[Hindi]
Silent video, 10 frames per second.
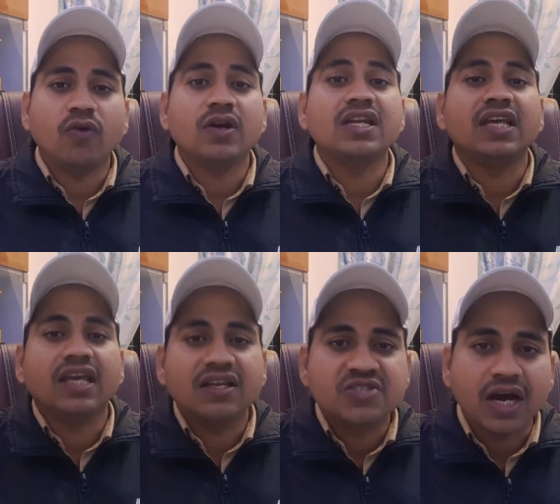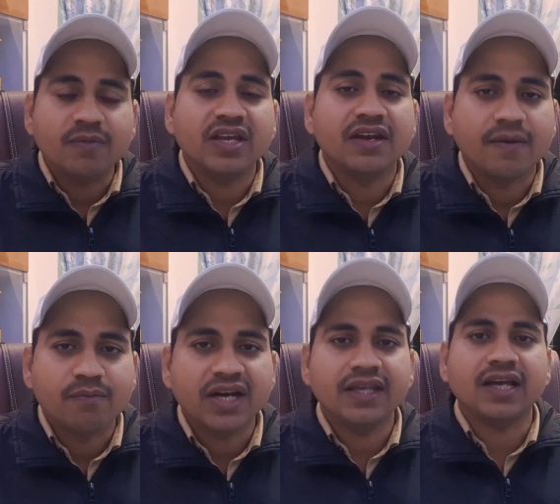ओनली एग्जाम के
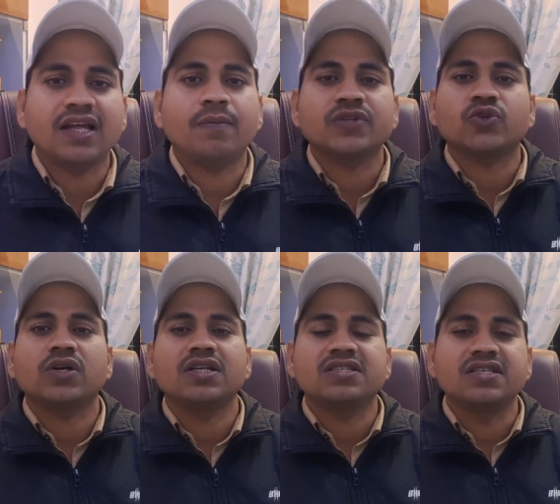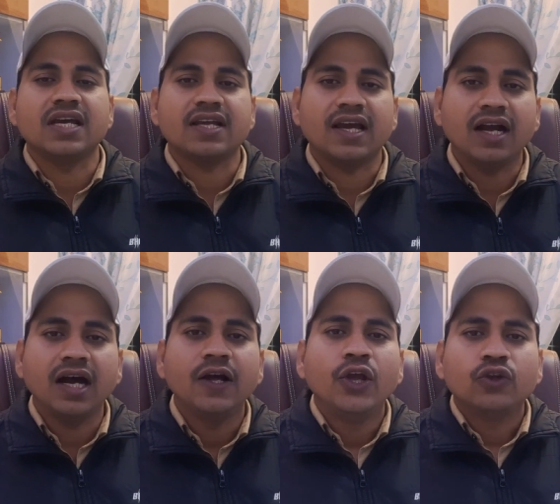नंबर के आधार पर शॉर्ट लिस्ट किया जाएगा
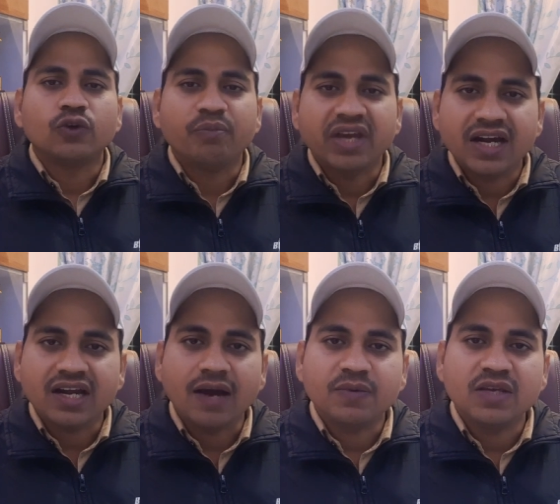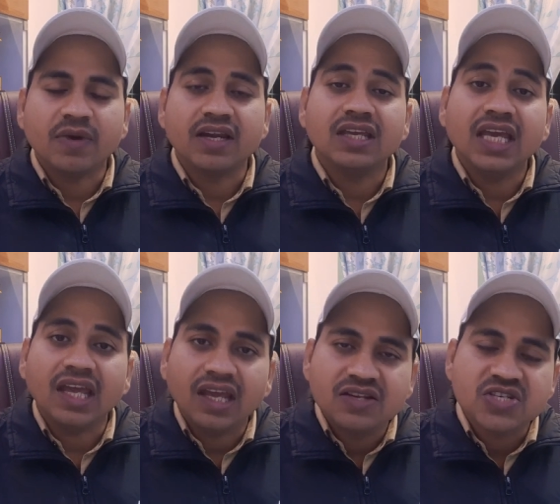तो मेरिट आपकी बनेगी
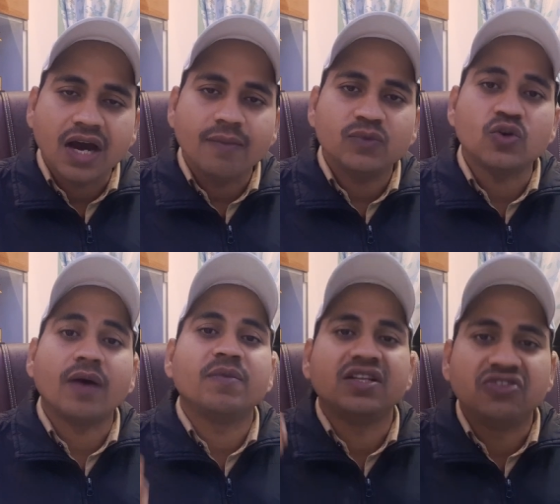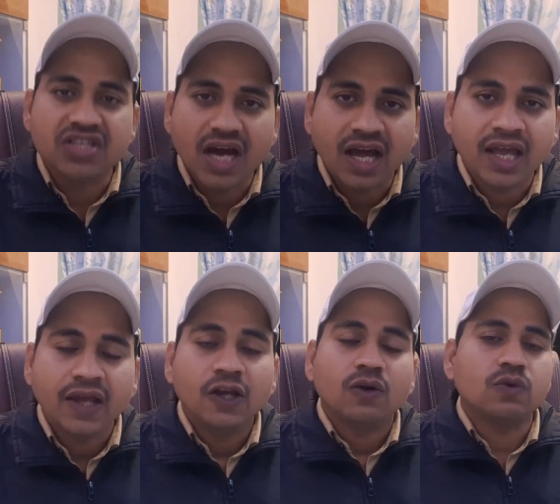एग्जाम जो आपने दिया है
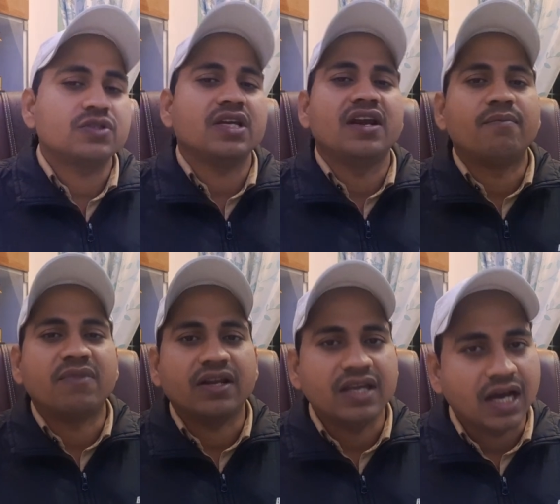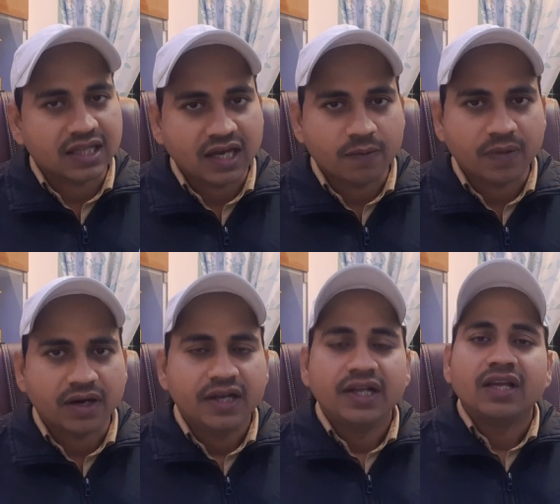उसके नंबर के आधार पर
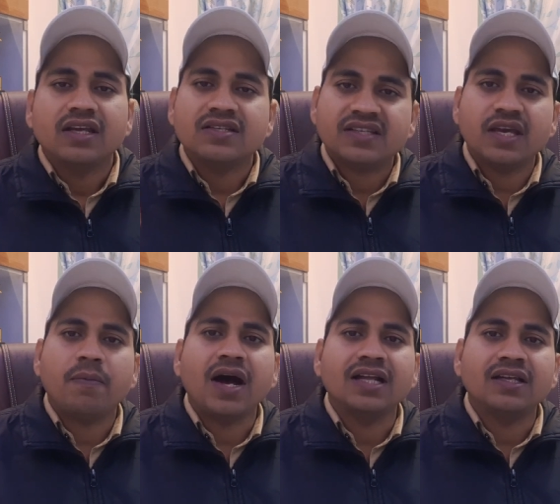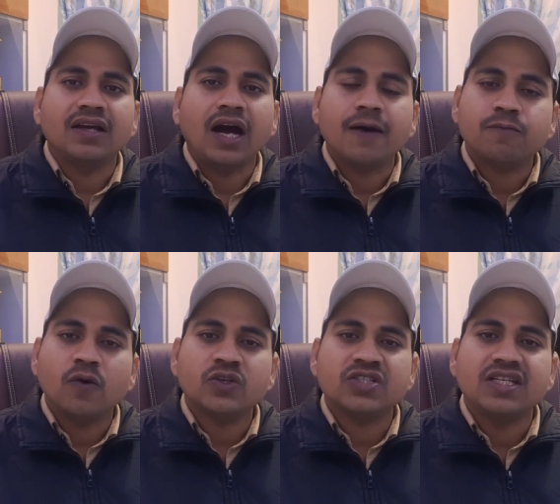इसके बाद
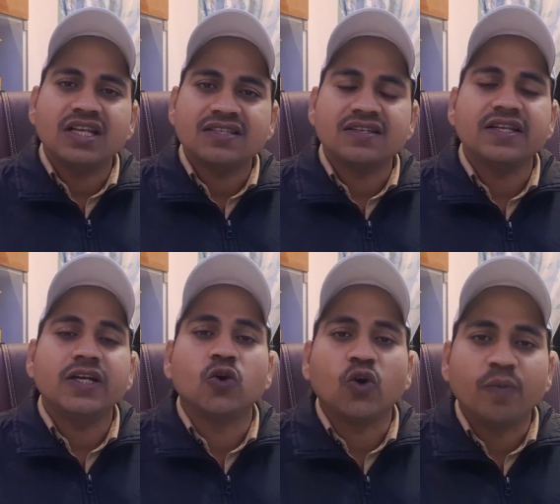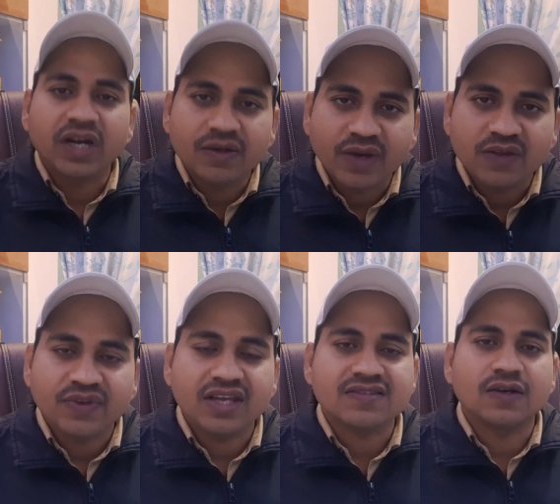आपको सीधे सीधे डॉक्यूमेंट
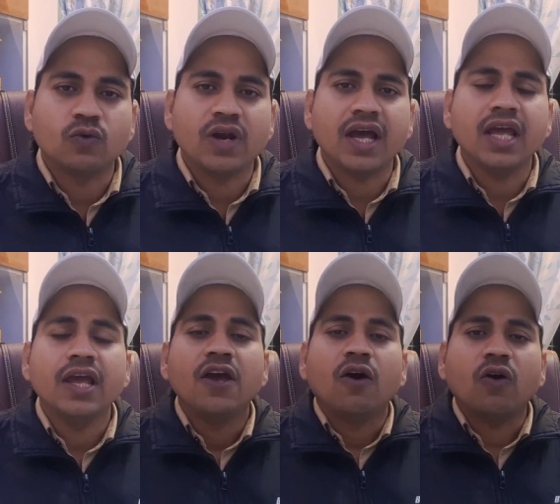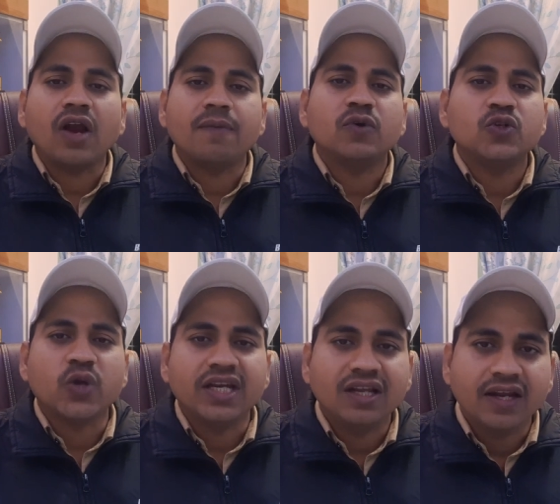वेरिफिकेशन होना है और आपको
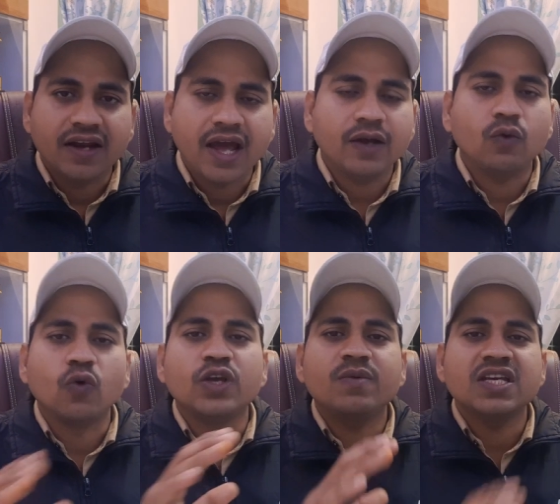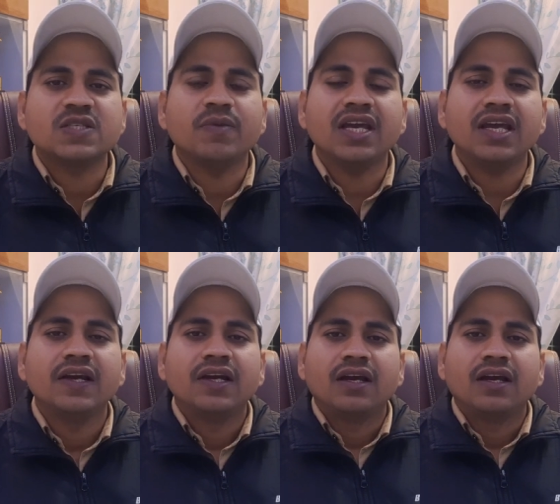ज्वाइनिंग लेना है कोई भी इसमें